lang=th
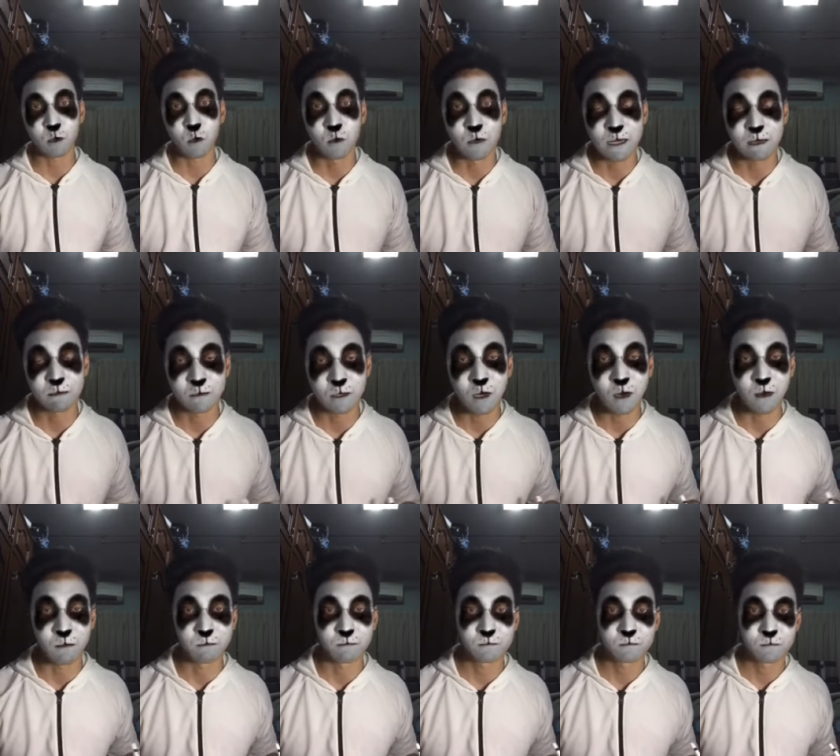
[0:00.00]
ทงคำต
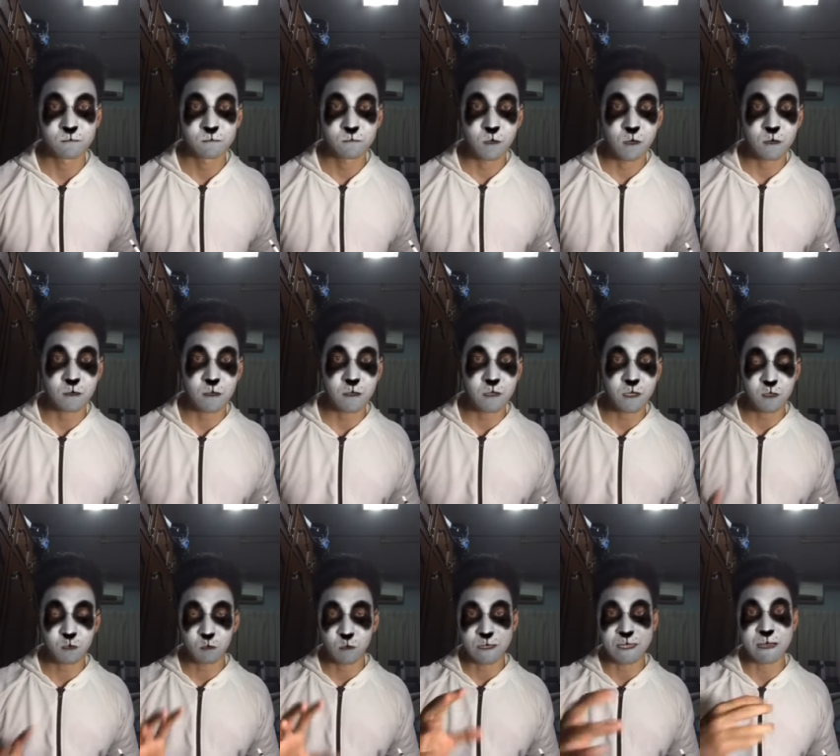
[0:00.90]
อบ เพราะเขา
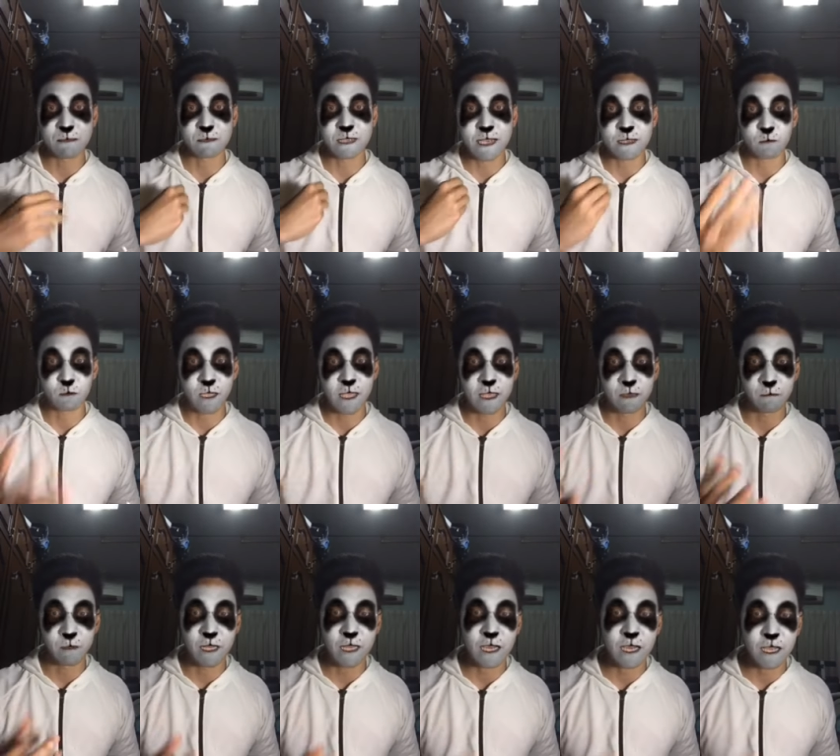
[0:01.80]
จะตรวจตามใจตัวเอง
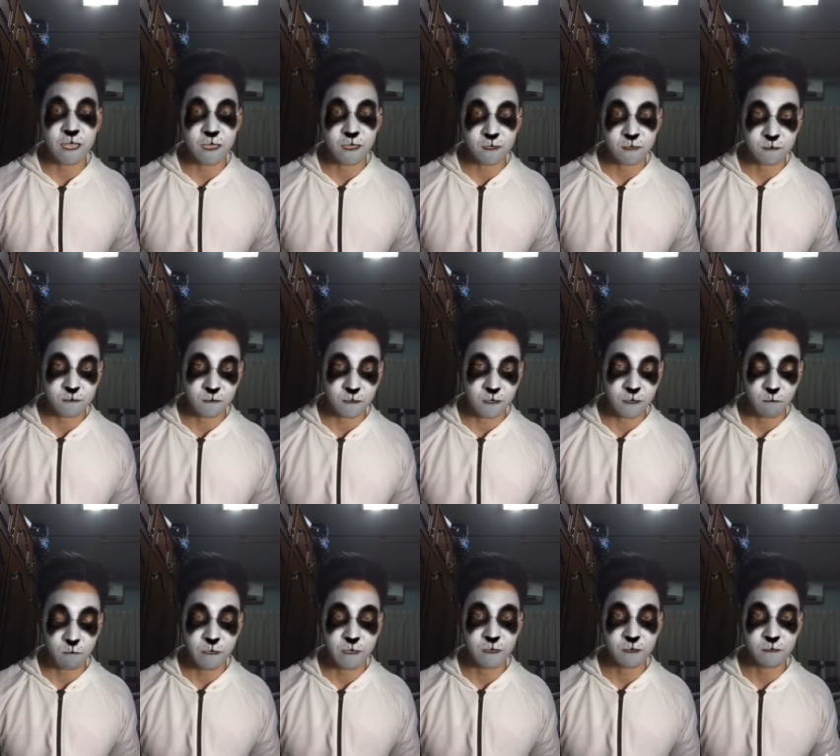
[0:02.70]
ไม่ได้นะครั
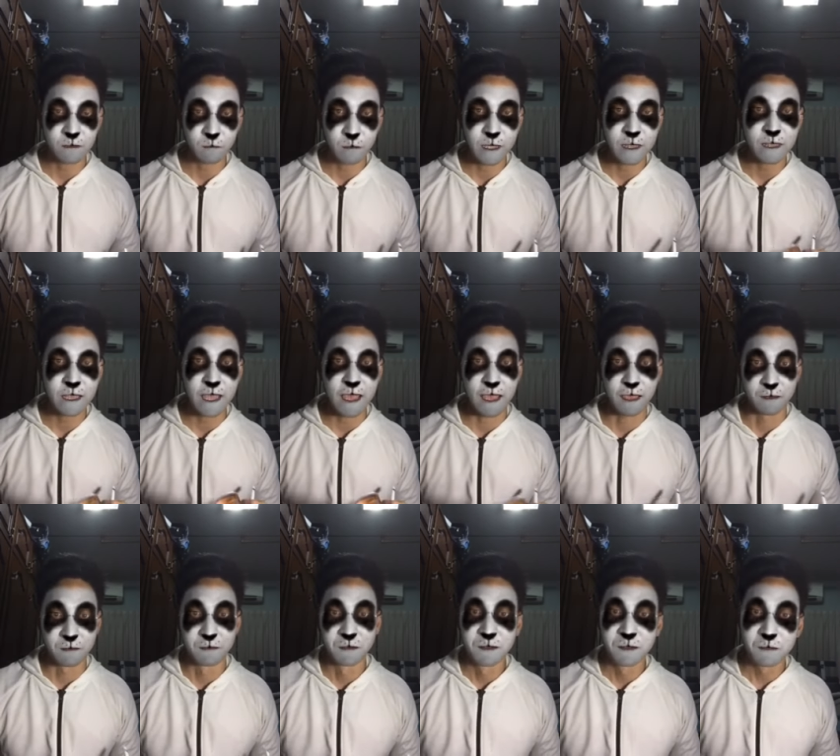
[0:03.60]
บเว้นเว้นแต่
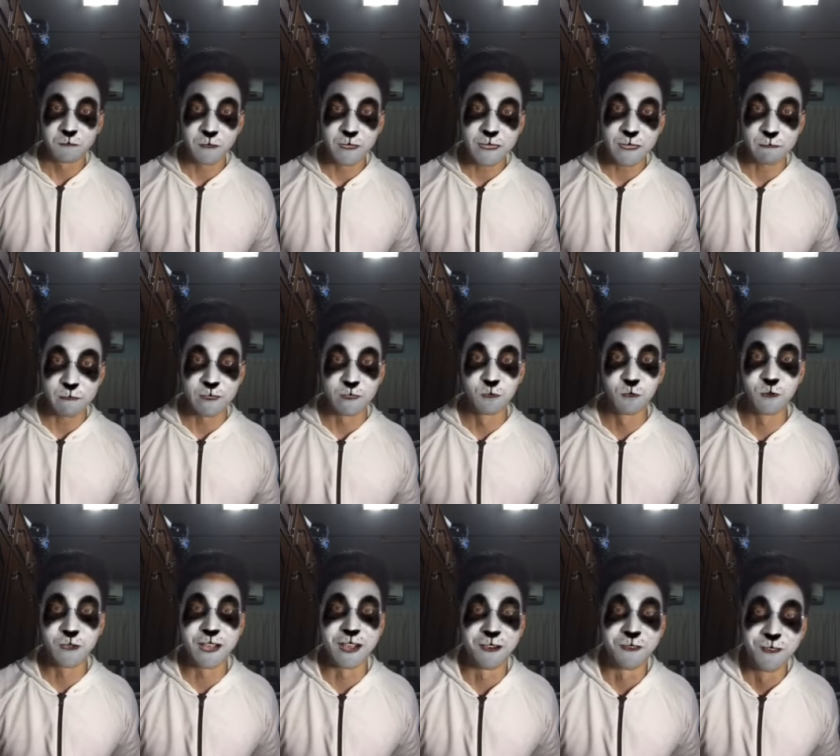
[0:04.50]
เว้นแต่เป็นลู
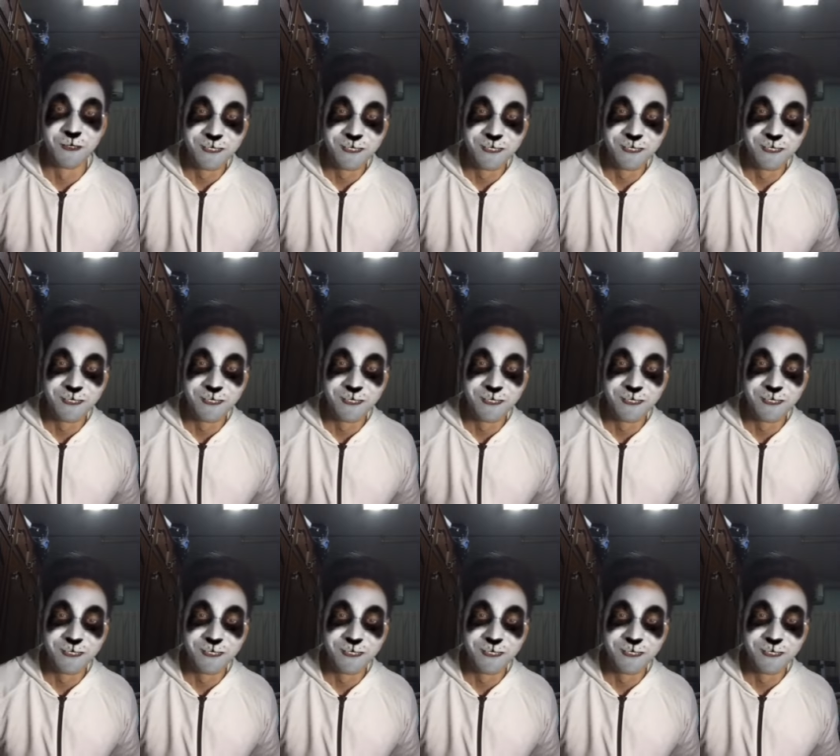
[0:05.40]
กเขา